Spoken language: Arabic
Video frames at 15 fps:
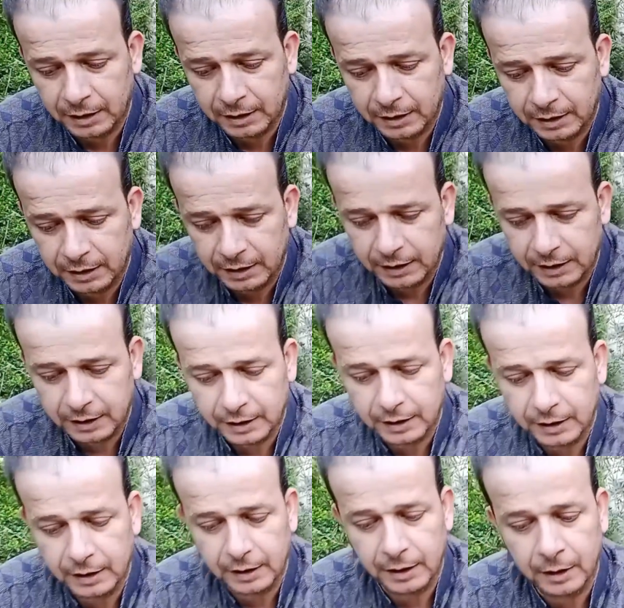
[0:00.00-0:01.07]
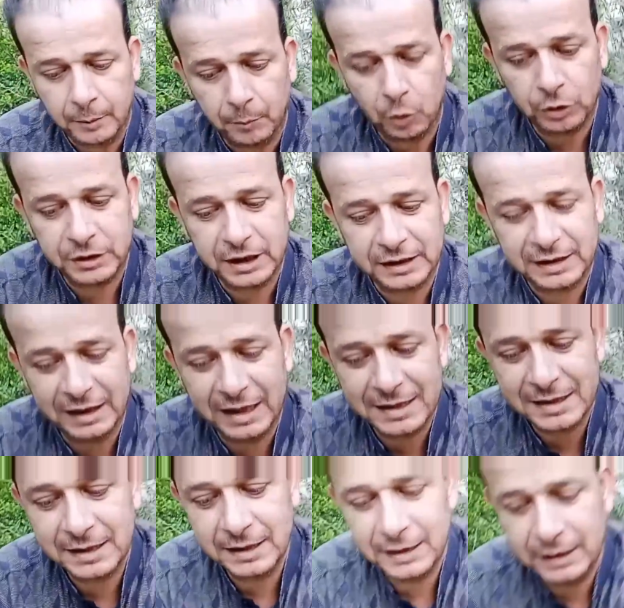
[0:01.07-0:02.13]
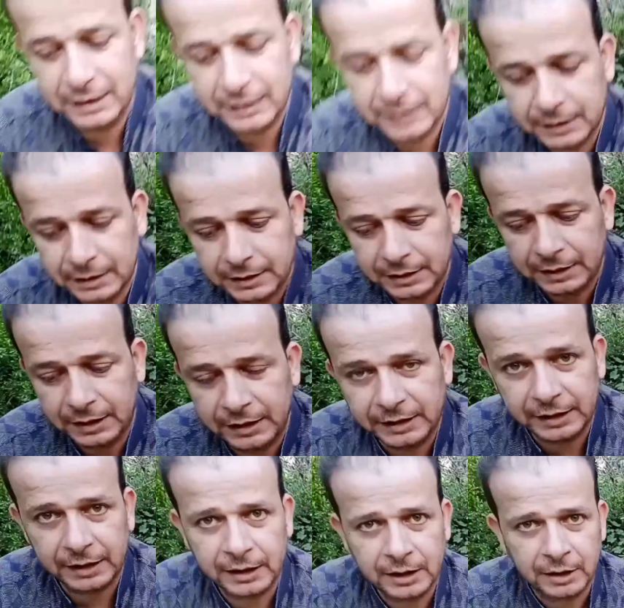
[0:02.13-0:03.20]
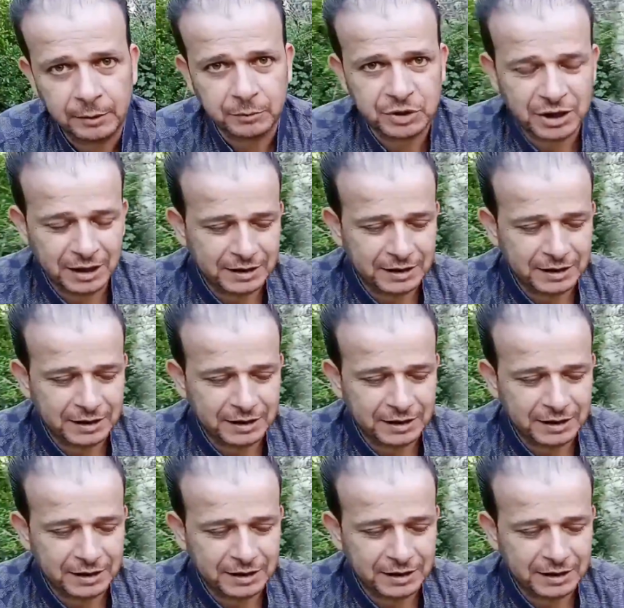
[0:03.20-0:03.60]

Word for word: آه، بودرة الغسيل هي مشان